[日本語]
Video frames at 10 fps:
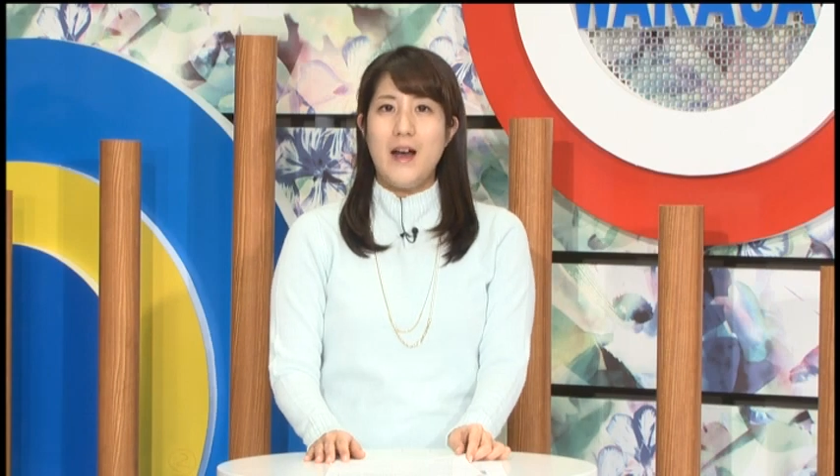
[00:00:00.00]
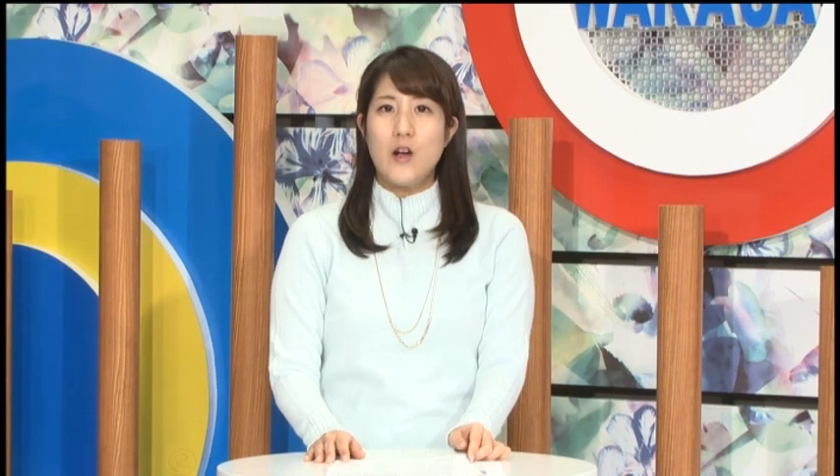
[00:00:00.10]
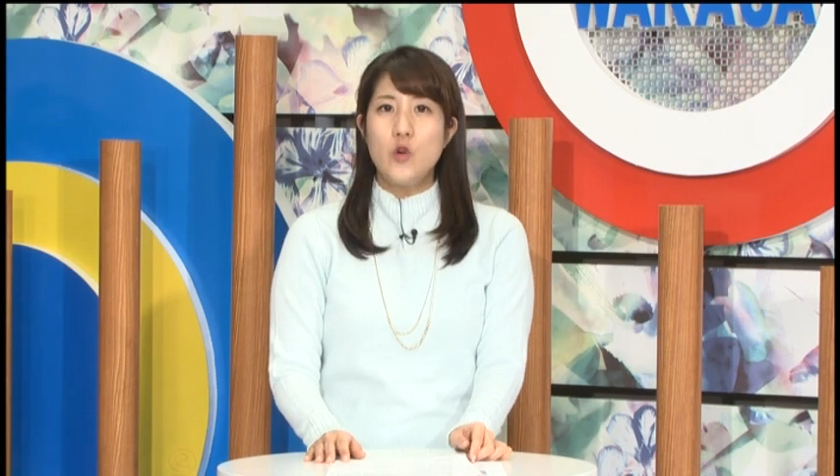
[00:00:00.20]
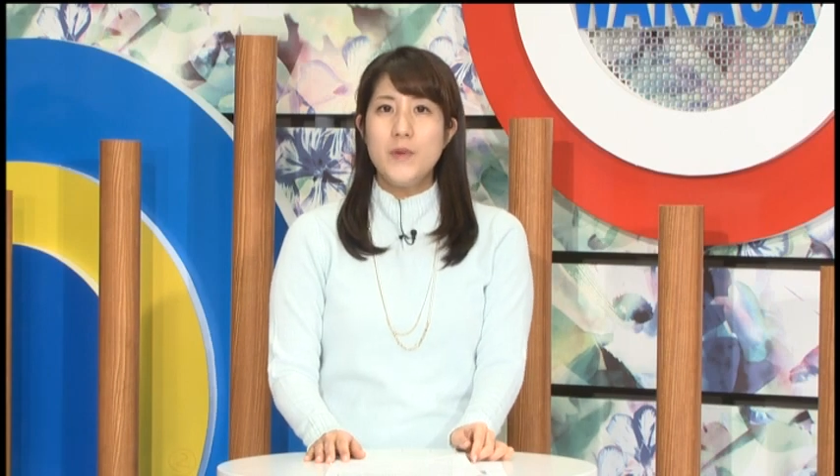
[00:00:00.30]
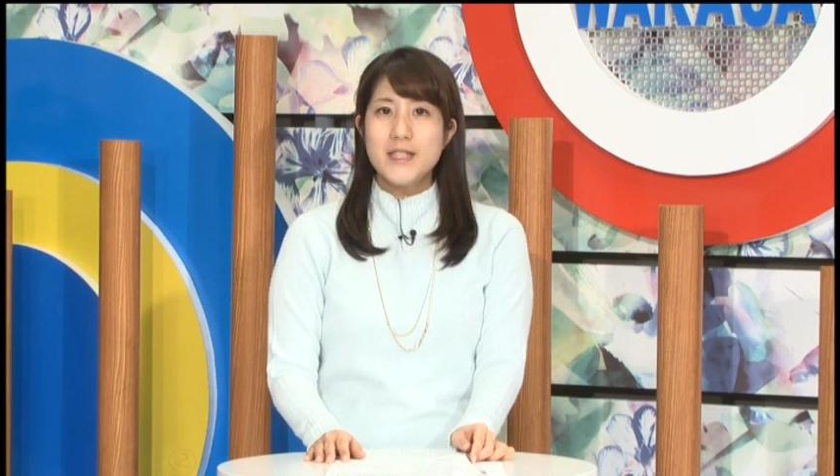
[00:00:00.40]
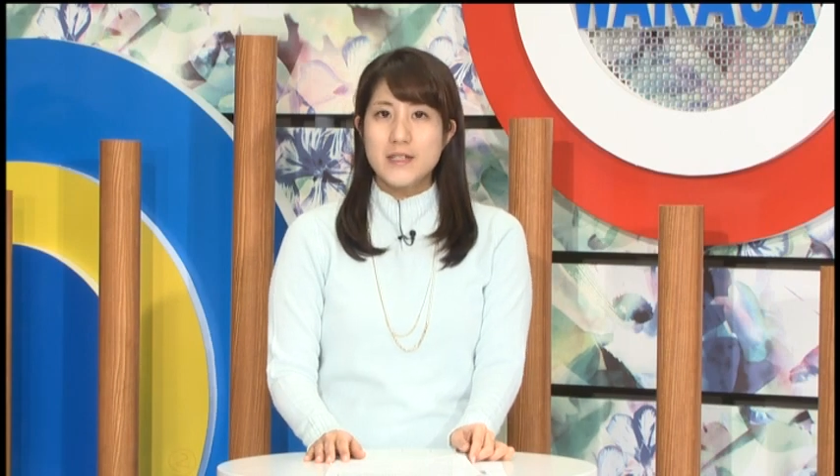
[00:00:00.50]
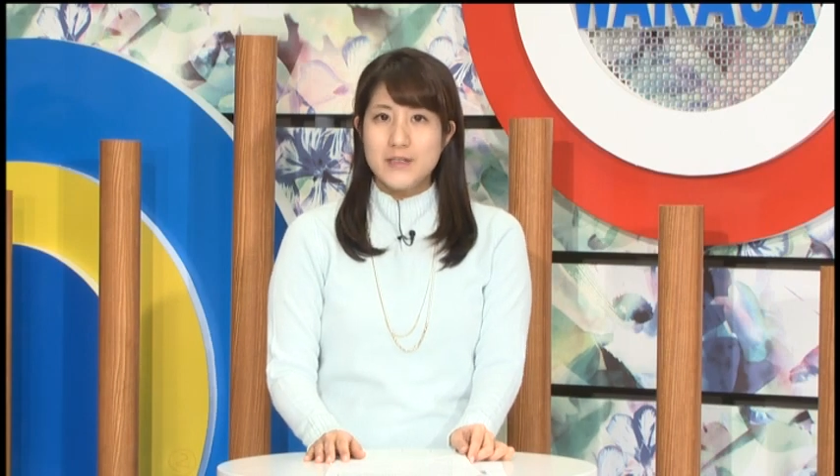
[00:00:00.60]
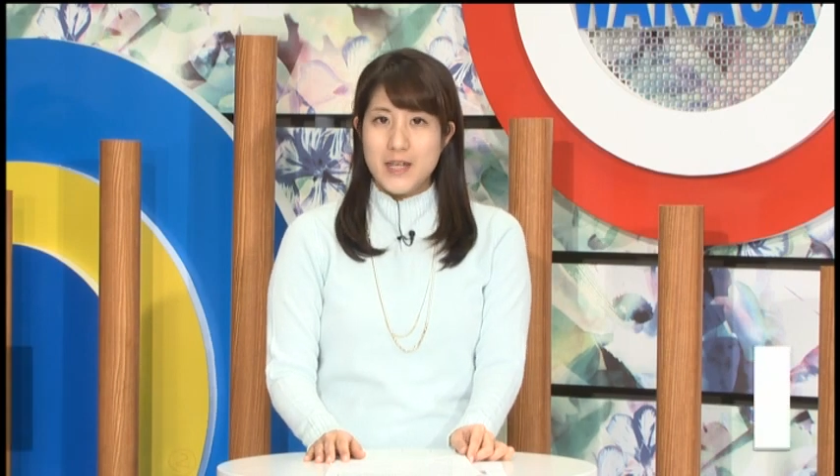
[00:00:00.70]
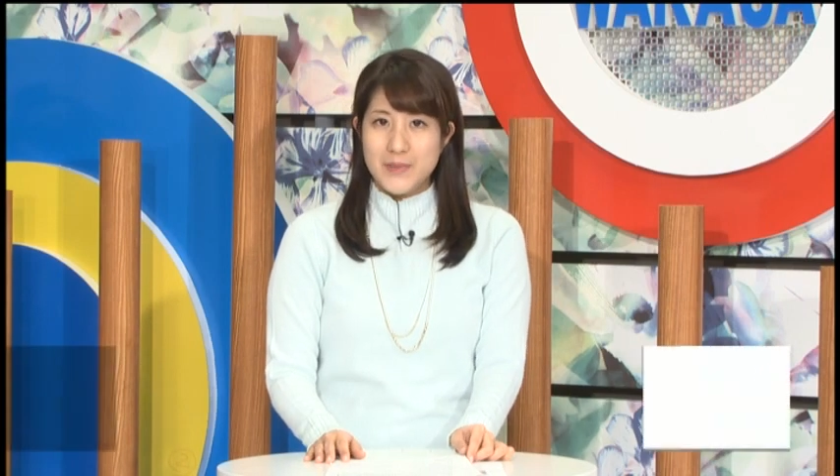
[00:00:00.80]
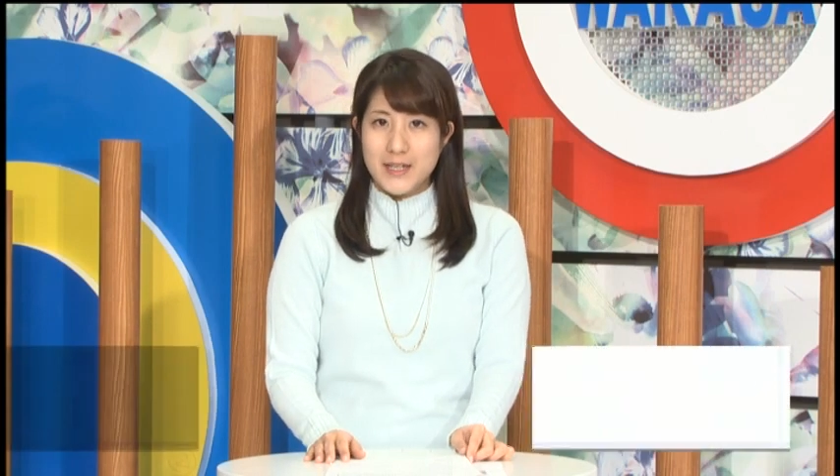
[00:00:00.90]
阿古町区で
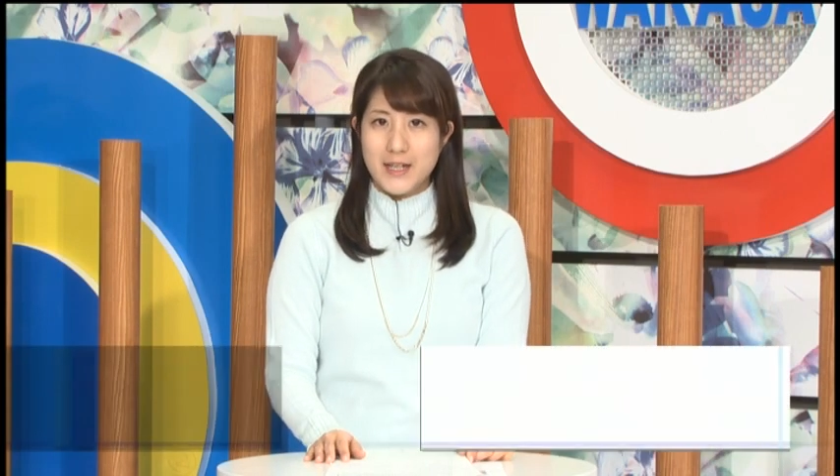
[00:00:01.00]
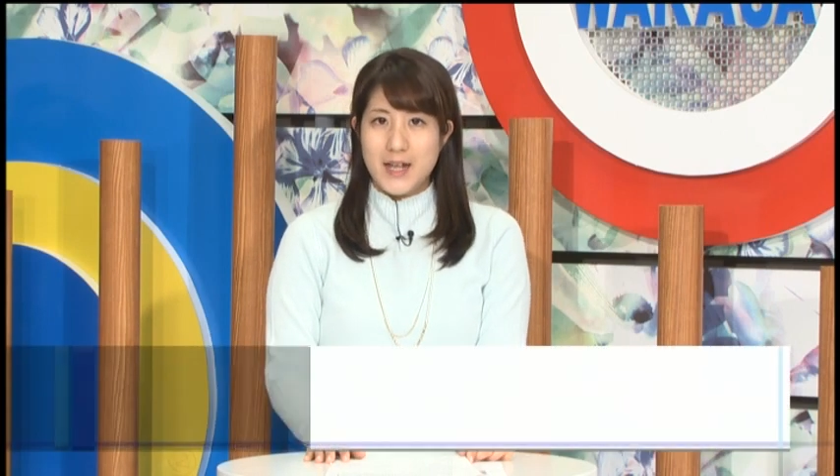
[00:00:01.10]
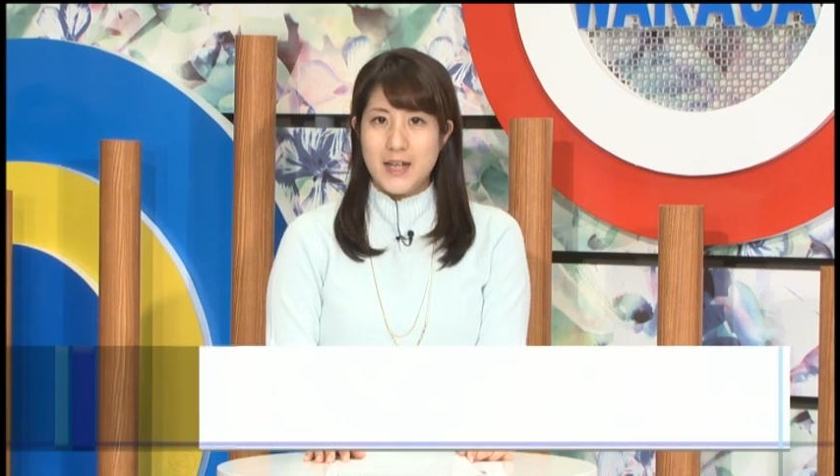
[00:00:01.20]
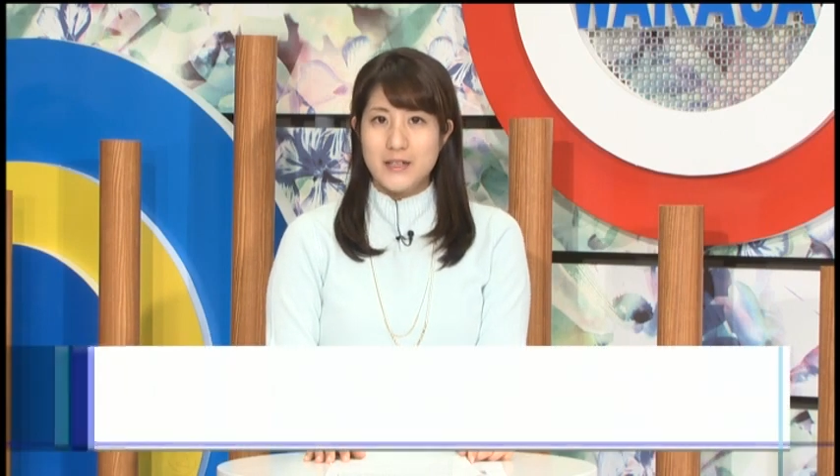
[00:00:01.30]
3日